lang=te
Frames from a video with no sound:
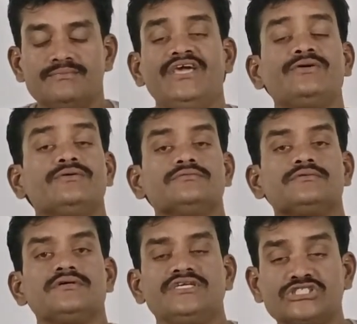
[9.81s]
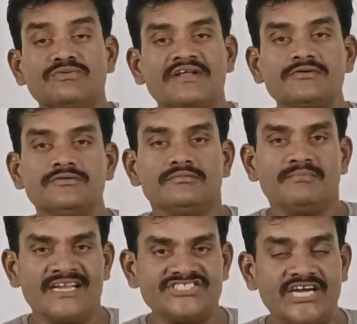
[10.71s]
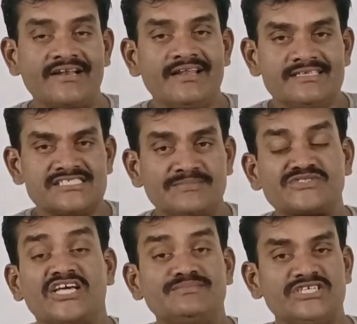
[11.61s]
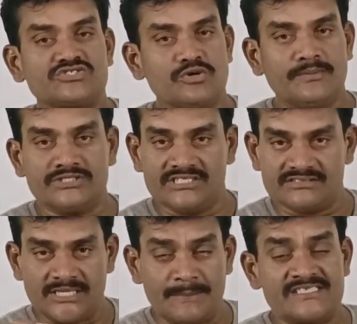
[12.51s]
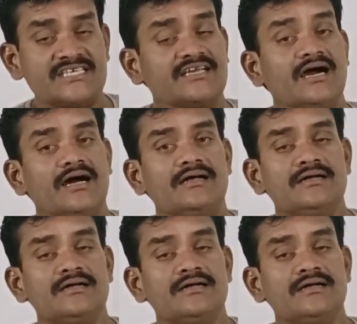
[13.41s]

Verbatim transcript: మీరు ఇంతవరకు మన ఛానల్ని సబ్స్క్రైబ్ చేసుకోకపోతే తప్పనిసరిగా